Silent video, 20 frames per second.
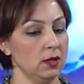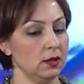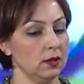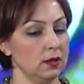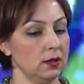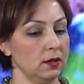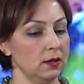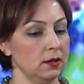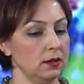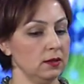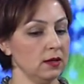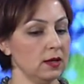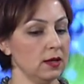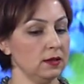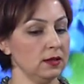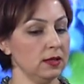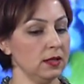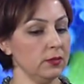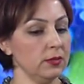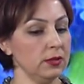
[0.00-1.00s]
E, evet.
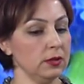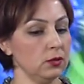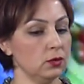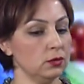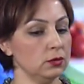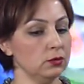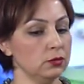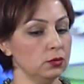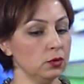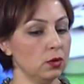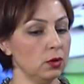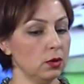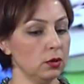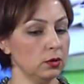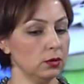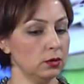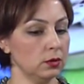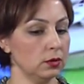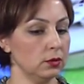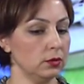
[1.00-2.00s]
Yani emin olun
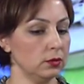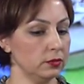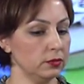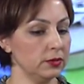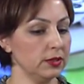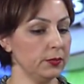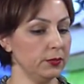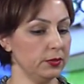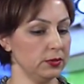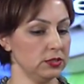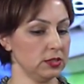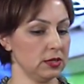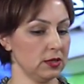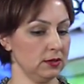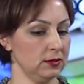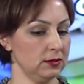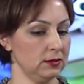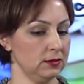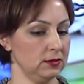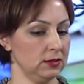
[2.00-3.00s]
o
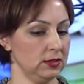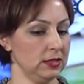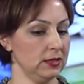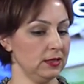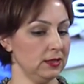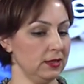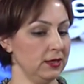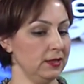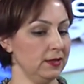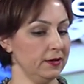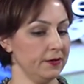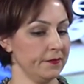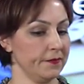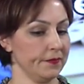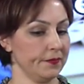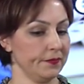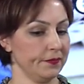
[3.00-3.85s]
yapacaktır gereğini.